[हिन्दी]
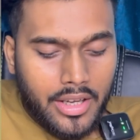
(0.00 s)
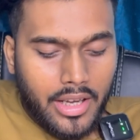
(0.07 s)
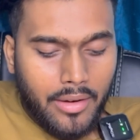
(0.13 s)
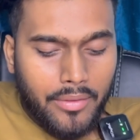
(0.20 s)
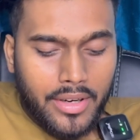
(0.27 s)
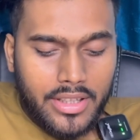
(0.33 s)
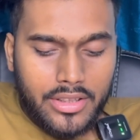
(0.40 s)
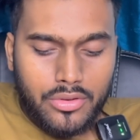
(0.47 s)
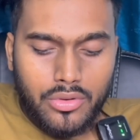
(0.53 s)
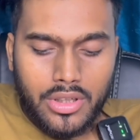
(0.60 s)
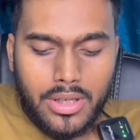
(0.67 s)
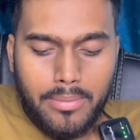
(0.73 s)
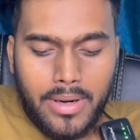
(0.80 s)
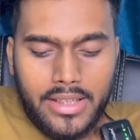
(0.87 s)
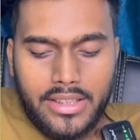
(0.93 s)
एवरेज स्कोर
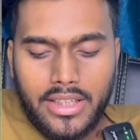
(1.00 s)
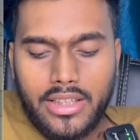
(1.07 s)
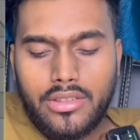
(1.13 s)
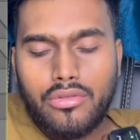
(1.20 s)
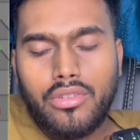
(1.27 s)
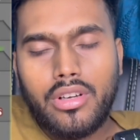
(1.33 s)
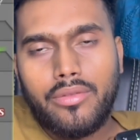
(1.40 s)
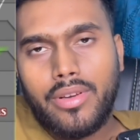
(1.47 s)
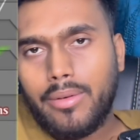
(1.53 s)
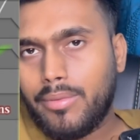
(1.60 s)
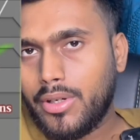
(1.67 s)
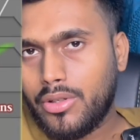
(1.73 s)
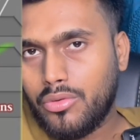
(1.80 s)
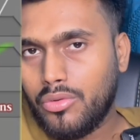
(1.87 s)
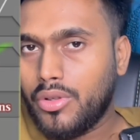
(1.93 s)
की बात की जाए तो
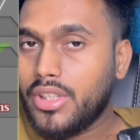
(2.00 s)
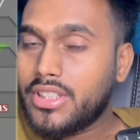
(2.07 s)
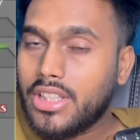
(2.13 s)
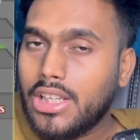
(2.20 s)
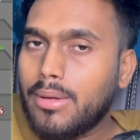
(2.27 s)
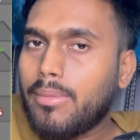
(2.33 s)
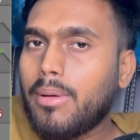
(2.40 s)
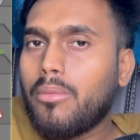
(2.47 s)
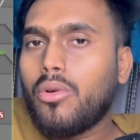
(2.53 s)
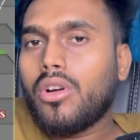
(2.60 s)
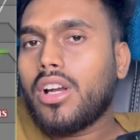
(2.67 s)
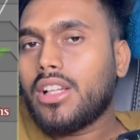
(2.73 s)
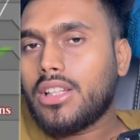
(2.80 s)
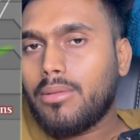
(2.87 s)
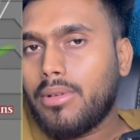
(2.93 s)
152 इसलिए मैं बोल
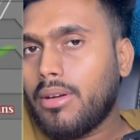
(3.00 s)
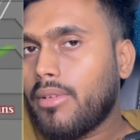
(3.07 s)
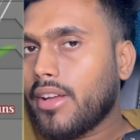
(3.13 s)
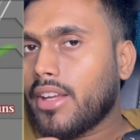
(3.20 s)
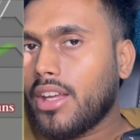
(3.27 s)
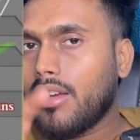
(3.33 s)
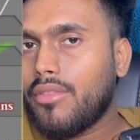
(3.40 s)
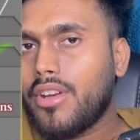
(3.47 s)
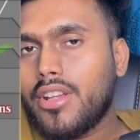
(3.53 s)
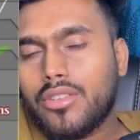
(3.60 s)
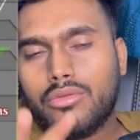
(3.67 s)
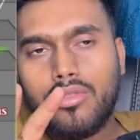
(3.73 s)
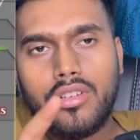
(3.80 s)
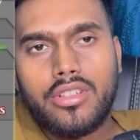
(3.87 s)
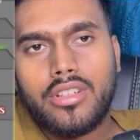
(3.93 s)
रहा था मेरे भाई कि एवरेज
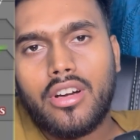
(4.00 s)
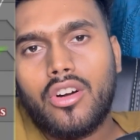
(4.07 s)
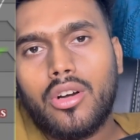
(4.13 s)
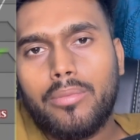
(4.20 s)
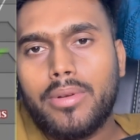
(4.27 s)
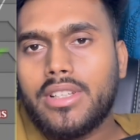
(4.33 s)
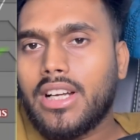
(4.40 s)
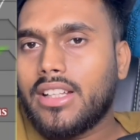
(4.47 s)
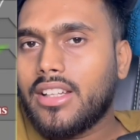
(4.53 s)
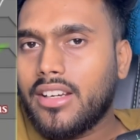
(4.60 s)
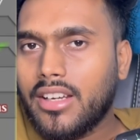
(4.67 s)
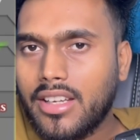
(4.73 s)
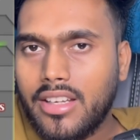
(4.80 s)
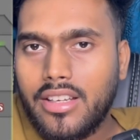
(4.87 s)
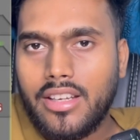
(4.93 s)
स्कोर इस ग्राउंड पे ज़्यादा
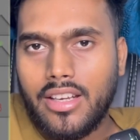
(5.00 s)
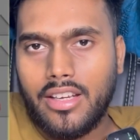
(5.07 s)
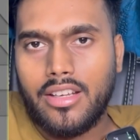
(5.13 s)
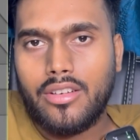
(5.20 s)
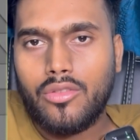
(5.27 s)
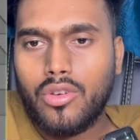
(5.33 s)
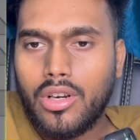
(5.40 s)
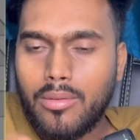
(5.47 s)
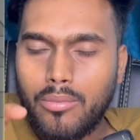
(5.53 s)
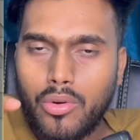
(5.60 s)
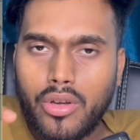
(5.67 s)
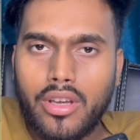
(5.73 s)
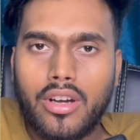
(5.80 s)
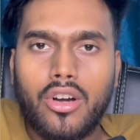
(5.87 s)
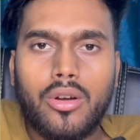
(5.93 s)
नहीं है कोलंबो
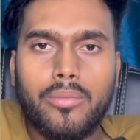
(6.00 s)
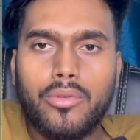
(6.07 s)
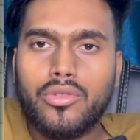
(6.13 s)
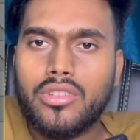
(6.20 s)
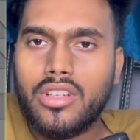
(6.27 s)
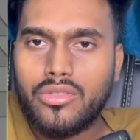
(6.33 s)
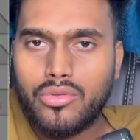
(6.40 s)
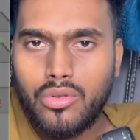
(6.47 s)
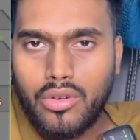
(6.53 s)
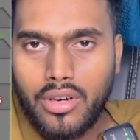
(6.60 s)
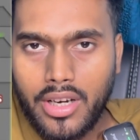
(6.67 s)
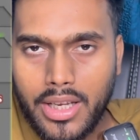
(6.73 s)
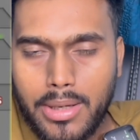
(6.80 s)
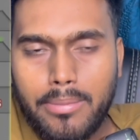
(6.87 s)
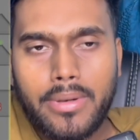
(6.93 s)
के ग्राउंड पे उतना स्कोर
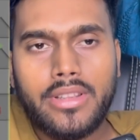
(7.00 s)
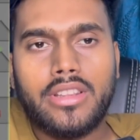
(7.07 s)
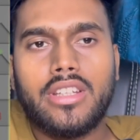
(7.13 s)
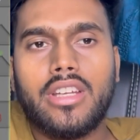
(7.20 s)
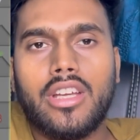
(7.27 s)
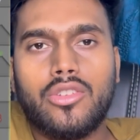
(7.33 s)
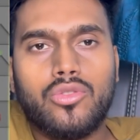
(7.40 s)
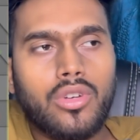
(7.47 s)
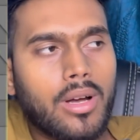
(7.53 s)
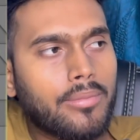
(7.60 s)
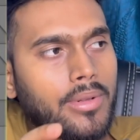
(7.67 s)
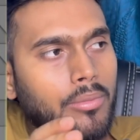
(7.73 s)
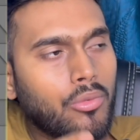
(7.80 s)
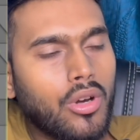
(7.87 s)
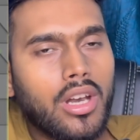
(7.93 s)
नहीं बनती है जो आप
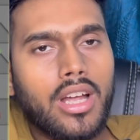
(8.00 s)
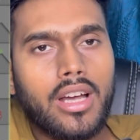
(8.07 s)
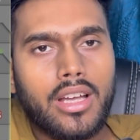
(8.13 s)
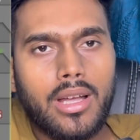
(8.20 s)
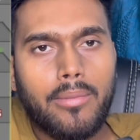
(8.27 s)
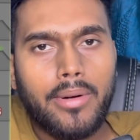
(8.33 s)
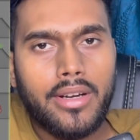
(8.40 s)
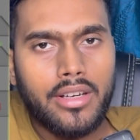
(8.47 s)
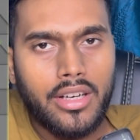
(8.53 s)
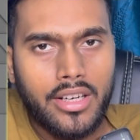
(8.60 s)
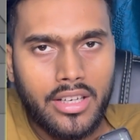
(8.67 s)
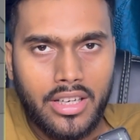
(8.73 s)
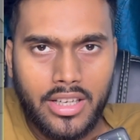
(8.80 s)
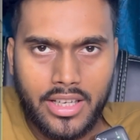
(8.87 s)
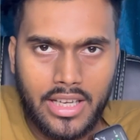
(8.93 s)
दमुल्ला का
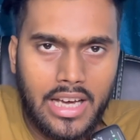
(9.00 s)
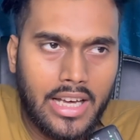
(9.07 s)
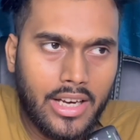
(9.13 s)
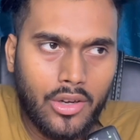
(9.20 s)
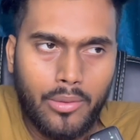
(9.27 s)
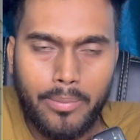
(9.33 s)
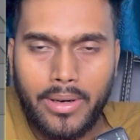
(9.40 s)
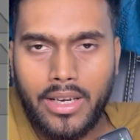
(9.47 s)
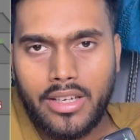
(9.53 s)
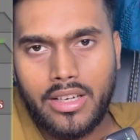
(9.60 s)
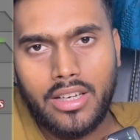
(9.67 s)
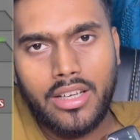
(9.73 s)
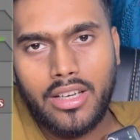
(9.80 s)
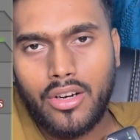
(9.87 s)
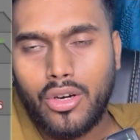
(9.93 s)
मेंटलिटी लेके आ रहे हो पहले
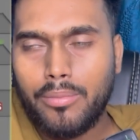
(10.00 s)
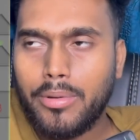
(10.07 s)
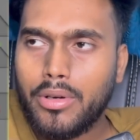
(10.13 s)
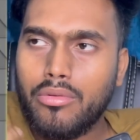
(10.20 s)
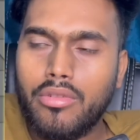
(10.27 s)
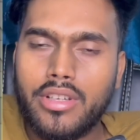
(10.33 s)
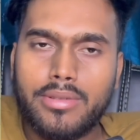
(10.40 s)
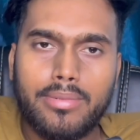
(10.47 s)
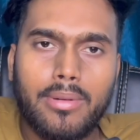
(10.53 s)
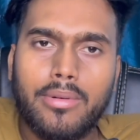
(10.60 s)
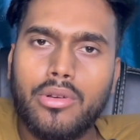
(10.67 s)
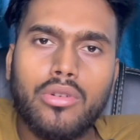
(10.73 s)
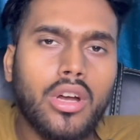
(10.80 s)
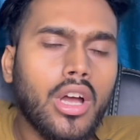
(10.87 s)
के लिए ग्राउंड पे वो इस पर भी